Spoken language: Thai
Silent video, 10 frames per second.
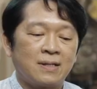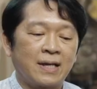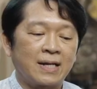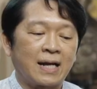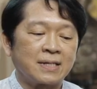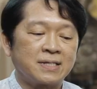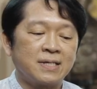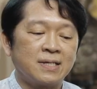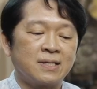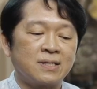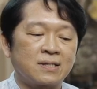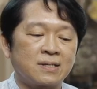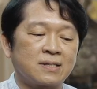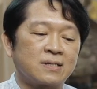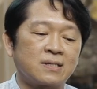ในขณะที่
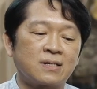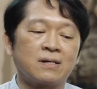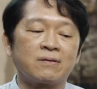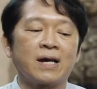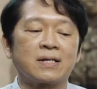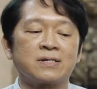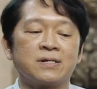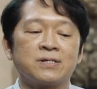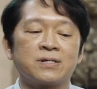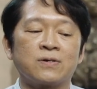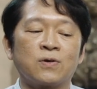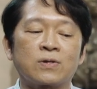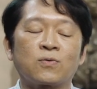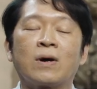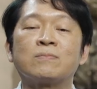เครื่องราชอิสริยย
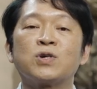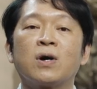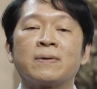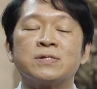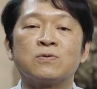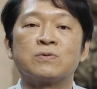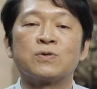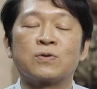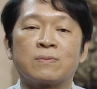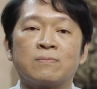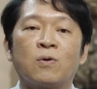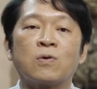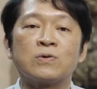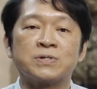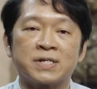ศความชอบอันสูงสุดมง
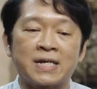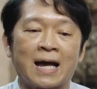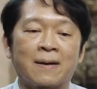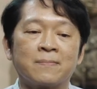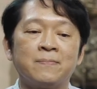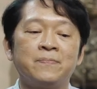กุฎสยาม